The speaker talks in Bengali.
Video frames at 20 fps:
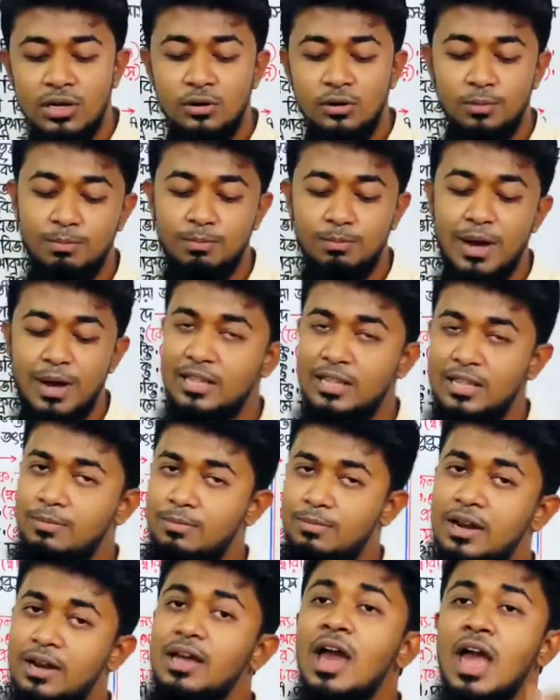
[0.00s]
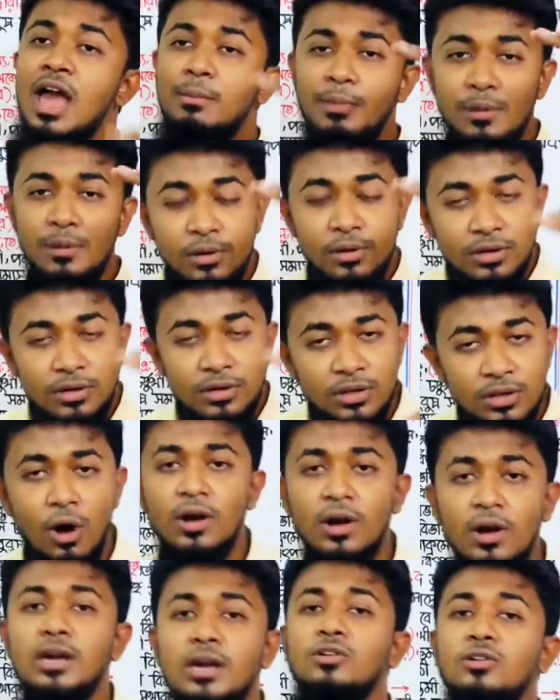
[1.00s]
পাইতে পারে বিভক্তি অনেক
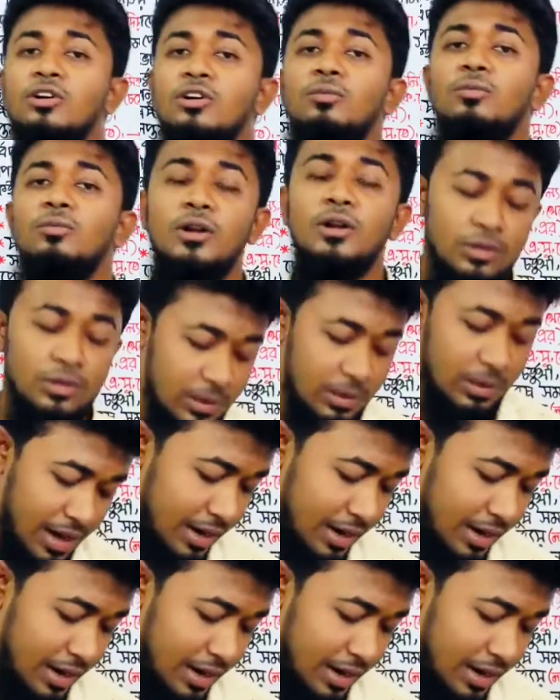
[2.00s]
রকমের হতে পারে